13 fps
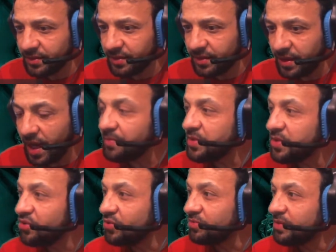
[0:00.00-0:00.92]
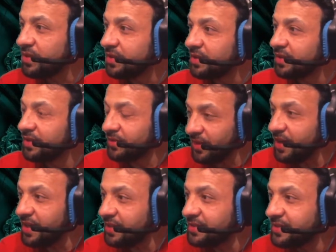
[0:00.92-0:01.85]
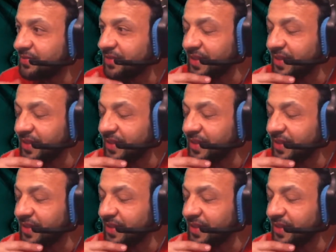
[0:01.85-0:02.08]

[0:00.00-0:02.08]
Ah Midoum Ouais c'est vrai,